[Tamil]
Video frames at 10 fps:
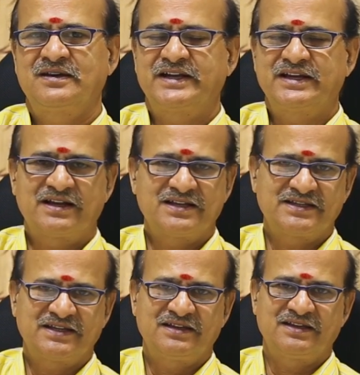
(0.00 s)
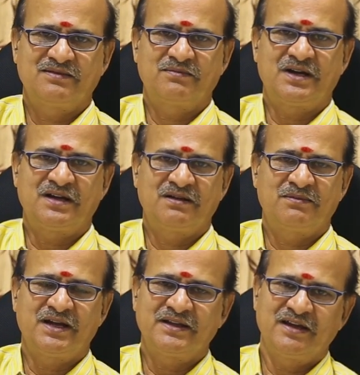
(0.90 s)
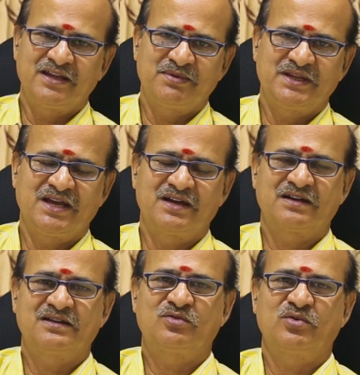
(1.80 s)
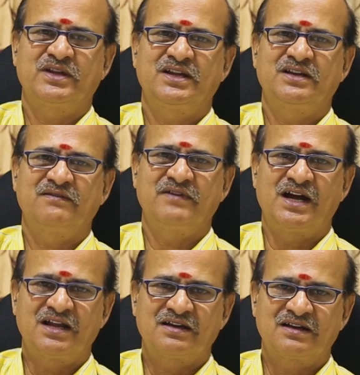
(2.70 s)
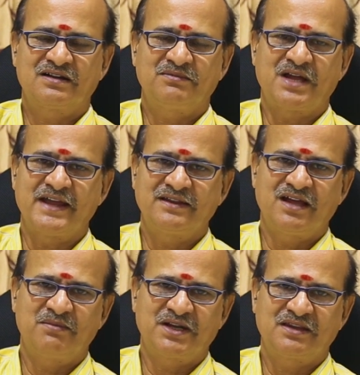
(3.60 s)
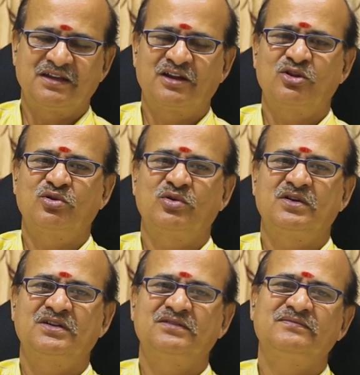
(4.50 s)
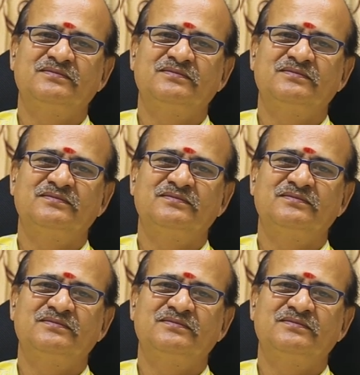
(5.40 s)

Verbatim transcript: கடகராசிக்கு பா பாக்யாதிபதியாக இருக்கக்கூடிய வியாழகரகம் ஐந்தாம் இடத்தில் இருந்து கொண்டு